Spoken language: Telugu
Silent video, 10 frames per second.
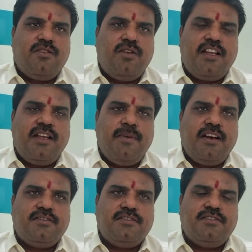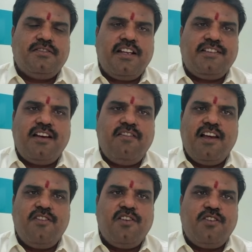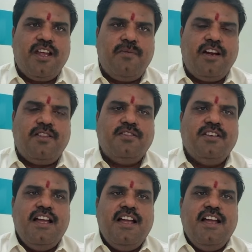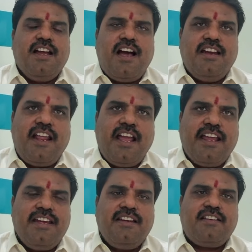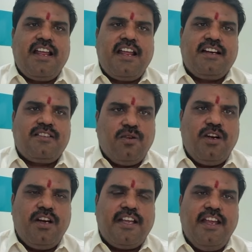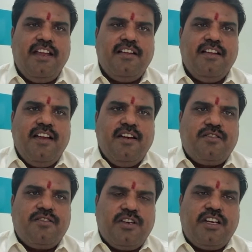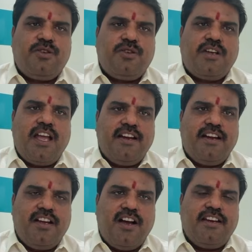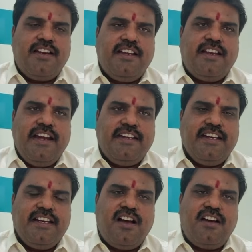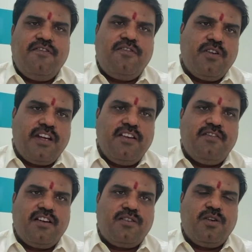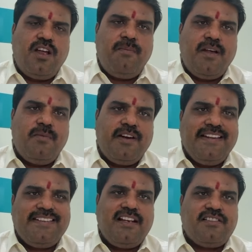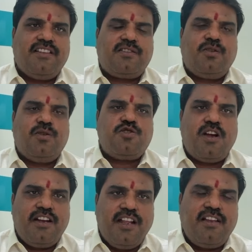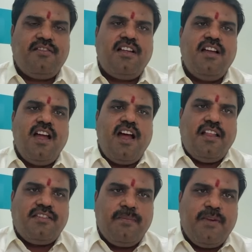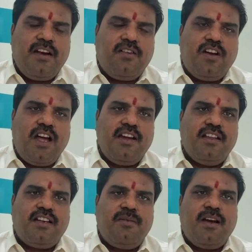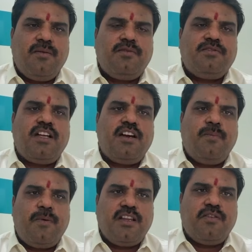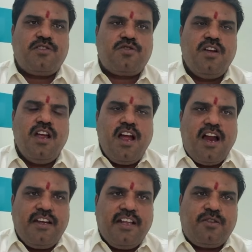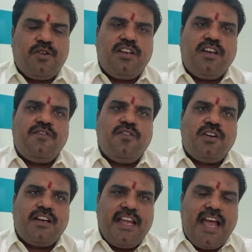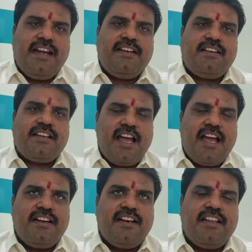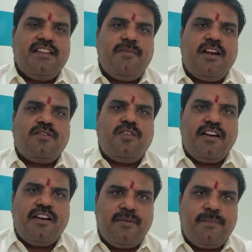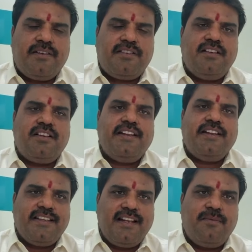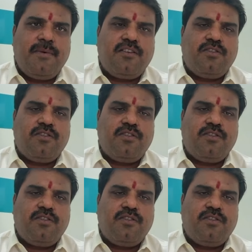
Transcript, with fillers: గోల్డ్ కి మనకు రీసేల్ వాల్యూ అంటూ ఏముండదు కానీ నైన్ క్యారెట్ గోల్డ్ కి ట్వంటీ టూ క్యారెట్ కానీ ఎయిటీన్ కానీ ఫోర్టీన్ వరకు కూడా మనం రీసేల్ చేసుకోవచ్చు అంటే అంత మేరకు నాణ్యతను మనము దాంట్లో పొందవచ్చు అంటే ట్వంటీ ఫోర్ గ్యారెట్ క్యారెట్ అనేది మనకు హండ్రెడ్ పర్సెంట్ రీసేల్ మనకు